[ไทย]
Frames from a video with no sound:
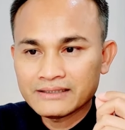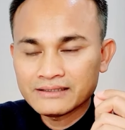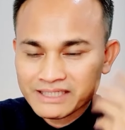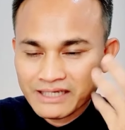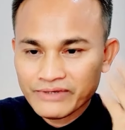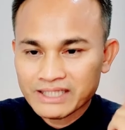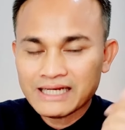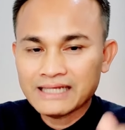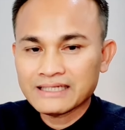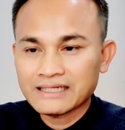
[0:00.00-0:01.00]
ไม่ใช่เวท
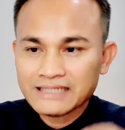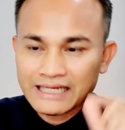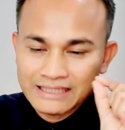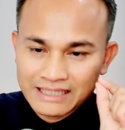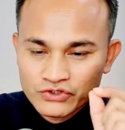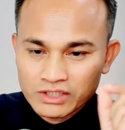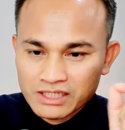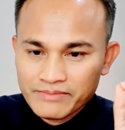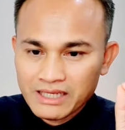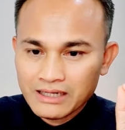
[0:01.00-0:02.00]
นาทางใจ แต่ส่วน
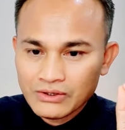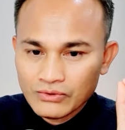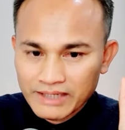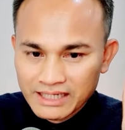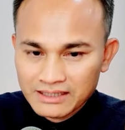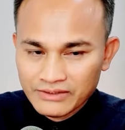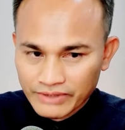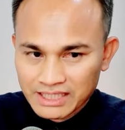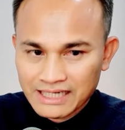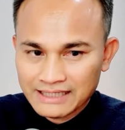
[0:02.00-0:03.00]
ที่ไปเห็นรูปอันนั้นคือ
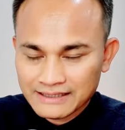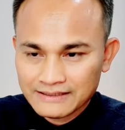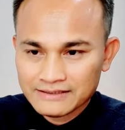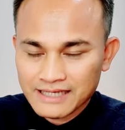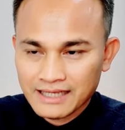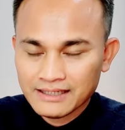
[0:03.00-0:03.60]
เวทนาทางใจ